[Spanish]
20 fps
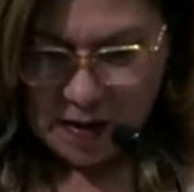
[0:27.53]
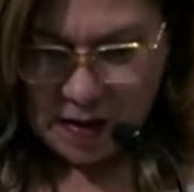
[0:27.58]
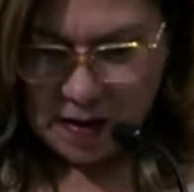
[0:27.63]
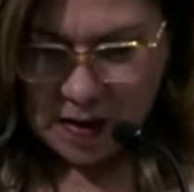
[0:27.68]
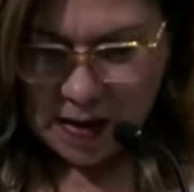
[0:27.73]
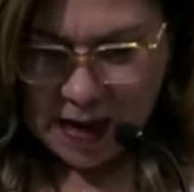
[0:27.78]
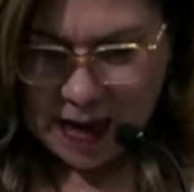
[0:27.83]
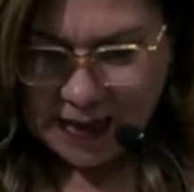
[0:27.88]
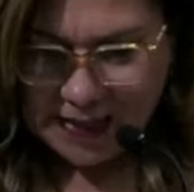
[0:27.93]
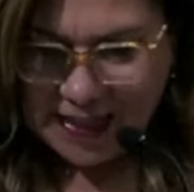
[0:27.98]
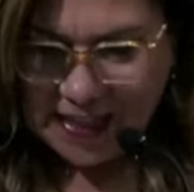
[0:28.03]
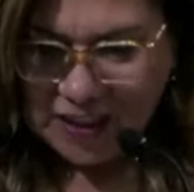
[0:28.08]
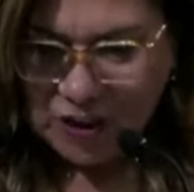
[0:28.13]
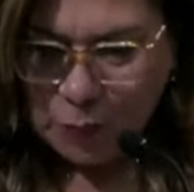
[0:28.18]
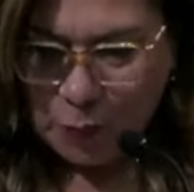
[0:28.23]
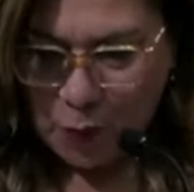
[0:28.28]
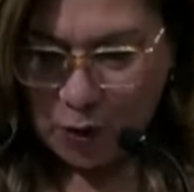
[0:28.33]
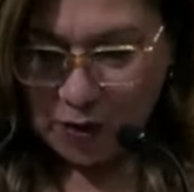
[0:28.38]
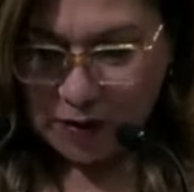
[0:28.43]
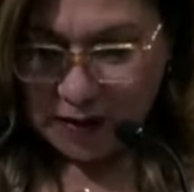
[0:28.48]
El
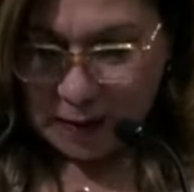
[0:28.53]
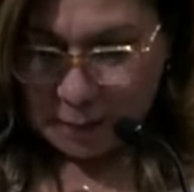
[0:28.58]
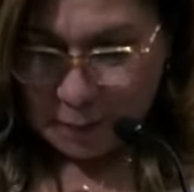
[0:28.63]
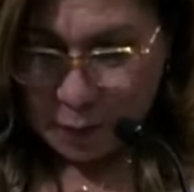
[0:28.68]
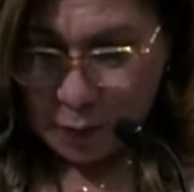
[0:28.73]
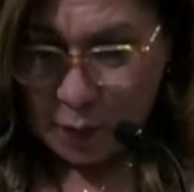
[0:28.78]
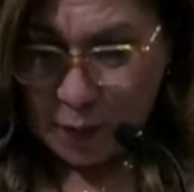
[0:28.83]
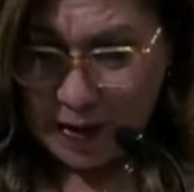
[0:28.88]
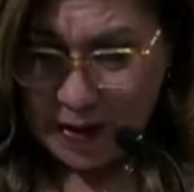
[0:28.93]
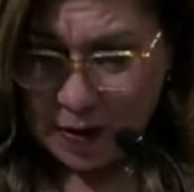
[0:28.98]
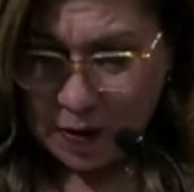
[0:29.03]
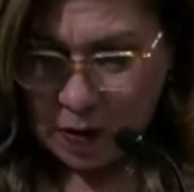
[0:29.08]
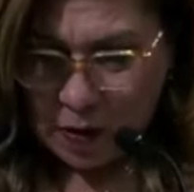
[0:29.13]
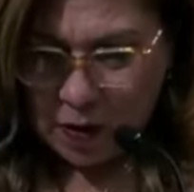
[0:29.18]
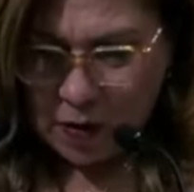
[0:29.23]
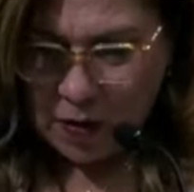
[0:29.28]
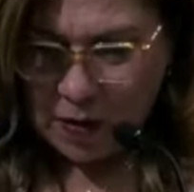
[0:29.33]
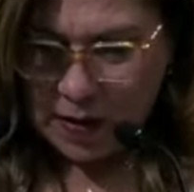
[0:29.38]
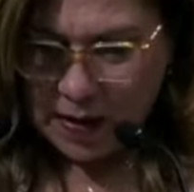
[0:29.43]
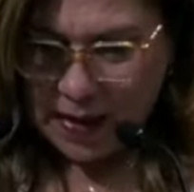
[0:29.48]
transporte
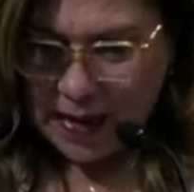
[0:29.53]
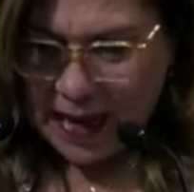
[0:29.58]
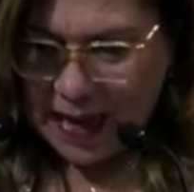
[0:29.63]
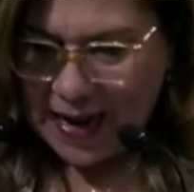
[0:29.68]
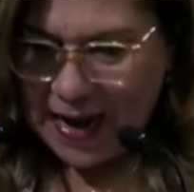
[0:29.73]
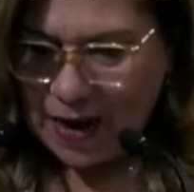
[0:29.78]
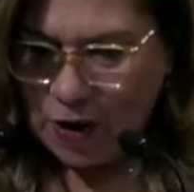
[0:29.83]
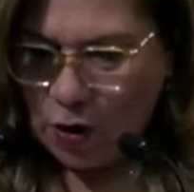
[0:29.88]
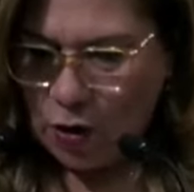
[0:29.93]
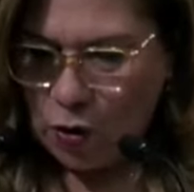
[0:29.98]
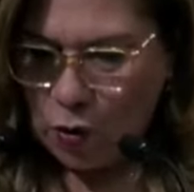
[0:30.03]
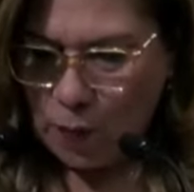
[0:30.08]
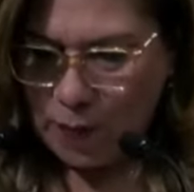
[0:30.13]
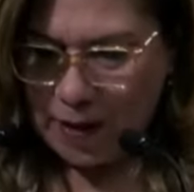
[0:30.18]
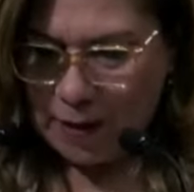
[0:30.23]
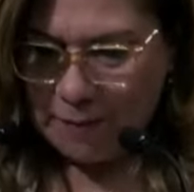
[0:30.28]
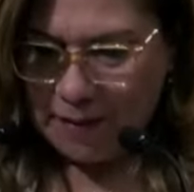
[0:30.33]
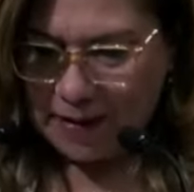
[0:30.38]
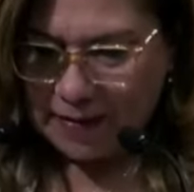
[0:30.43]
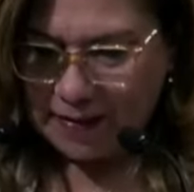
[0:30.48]
público es la
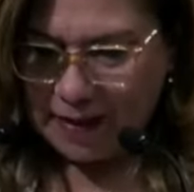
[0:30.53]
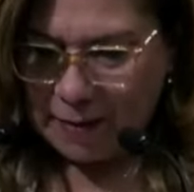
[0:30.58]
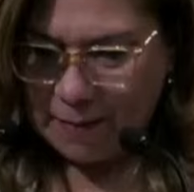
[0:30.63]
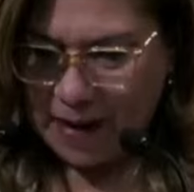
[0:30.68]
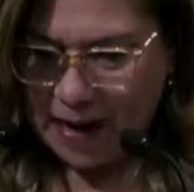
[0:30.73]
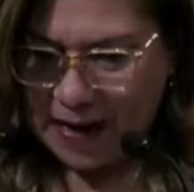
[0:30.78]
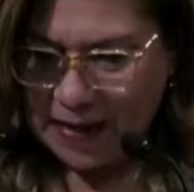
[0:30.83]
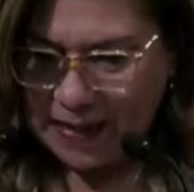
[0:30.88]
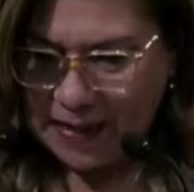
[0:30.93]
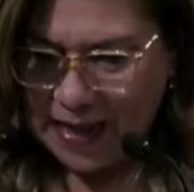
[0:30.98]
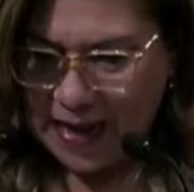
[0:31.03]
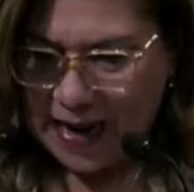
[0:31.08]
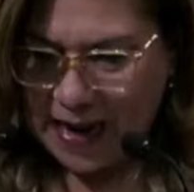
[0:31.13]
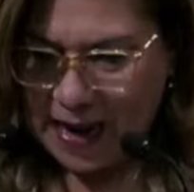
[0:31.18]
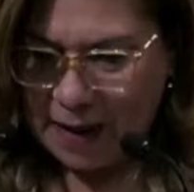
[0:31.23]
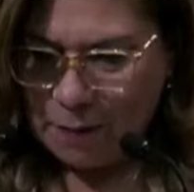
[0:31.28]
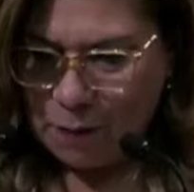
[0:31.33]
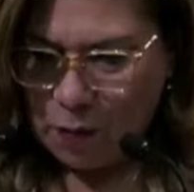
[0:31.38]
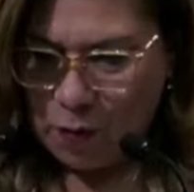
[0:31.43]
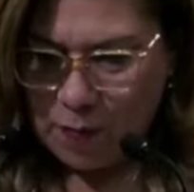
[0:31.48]
columna vertebral de
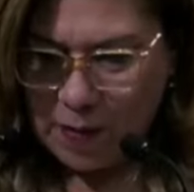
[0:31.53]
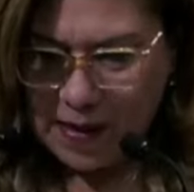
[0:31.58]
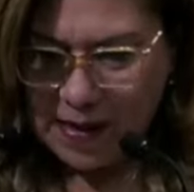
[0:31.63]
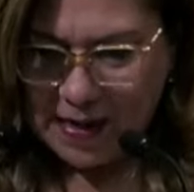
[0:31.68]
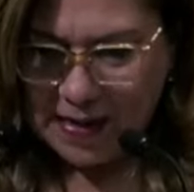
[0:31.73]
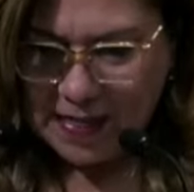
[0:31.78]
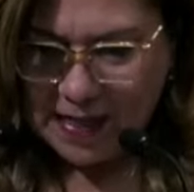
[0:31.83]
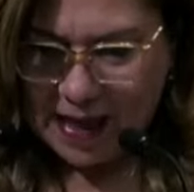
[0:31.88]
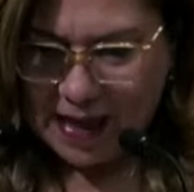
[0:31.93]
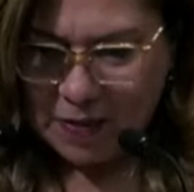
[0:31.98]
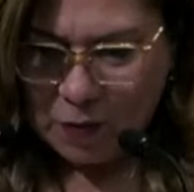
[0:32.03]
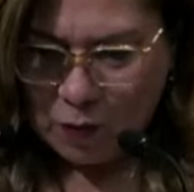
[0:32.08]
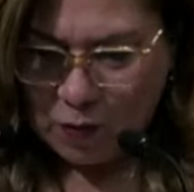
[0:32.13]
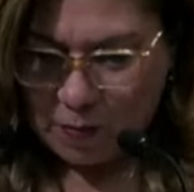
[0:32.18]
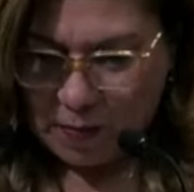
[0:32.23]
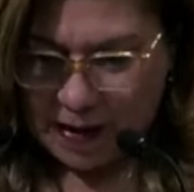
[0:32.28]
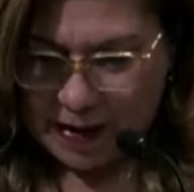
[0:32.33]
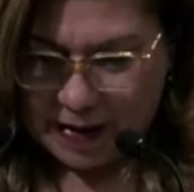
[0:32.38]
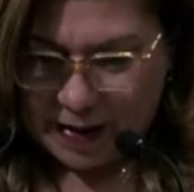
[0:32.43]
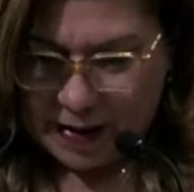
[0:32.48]
la movilidad
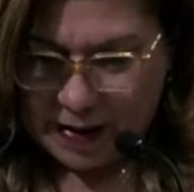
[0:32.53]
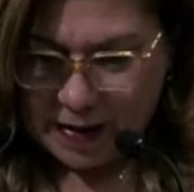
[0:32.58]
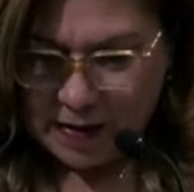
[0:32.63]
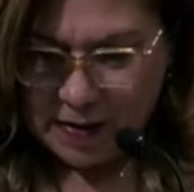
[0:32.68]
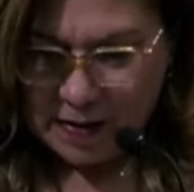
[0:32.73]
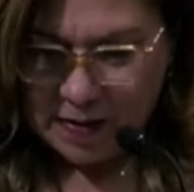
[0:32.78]
urbana.